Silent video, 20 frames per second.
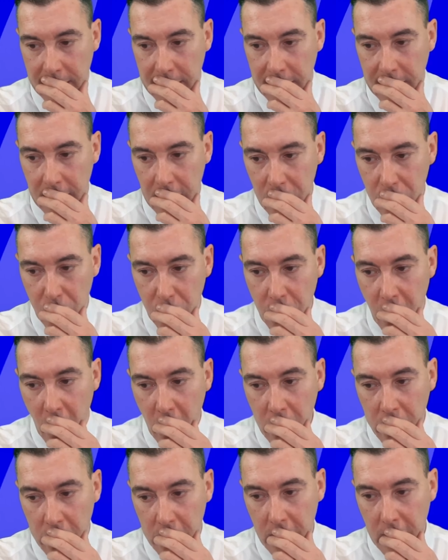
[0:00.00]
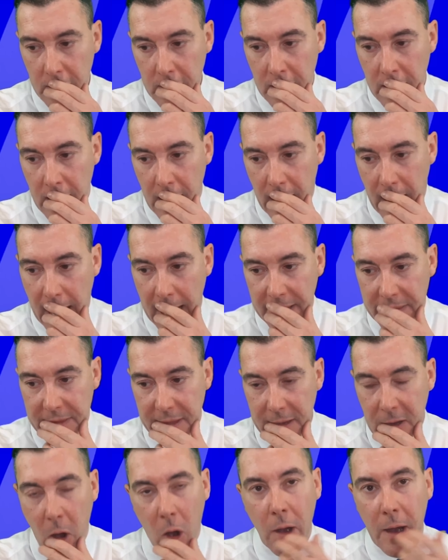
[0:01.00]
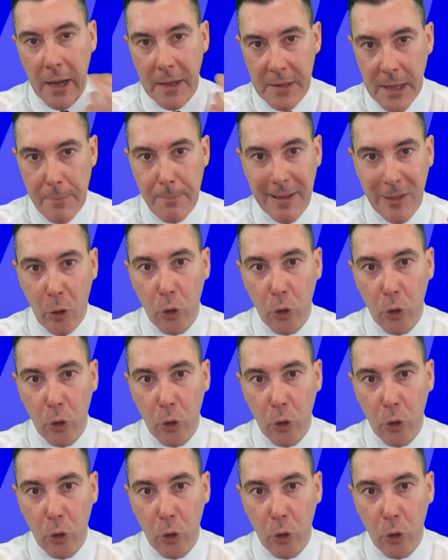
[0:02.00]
Et New York a été gangréné